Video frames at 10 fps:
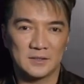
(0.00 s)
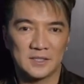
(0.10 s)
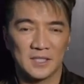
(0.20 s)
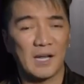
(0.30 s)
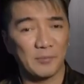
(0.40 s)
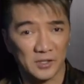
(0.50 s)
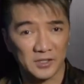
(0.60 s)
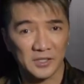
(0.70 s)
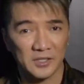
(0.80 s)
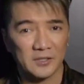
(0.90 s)
sẽ làm
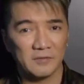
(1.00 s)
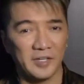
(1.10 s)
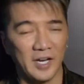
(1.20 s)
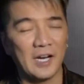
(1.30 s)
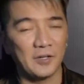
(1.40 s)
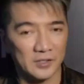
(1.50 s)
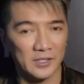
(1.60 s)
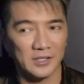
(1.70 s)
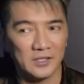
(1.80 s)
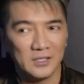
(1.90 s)
được gì và để lại được
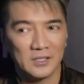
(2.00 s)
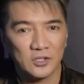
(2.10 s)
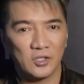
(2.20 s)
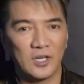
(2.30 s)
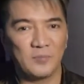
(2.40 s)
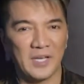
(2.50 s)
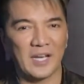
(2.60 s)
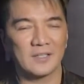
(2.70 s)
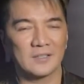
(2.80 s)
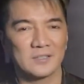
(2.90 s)
gì cho âm
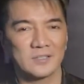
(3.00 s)
nhạc,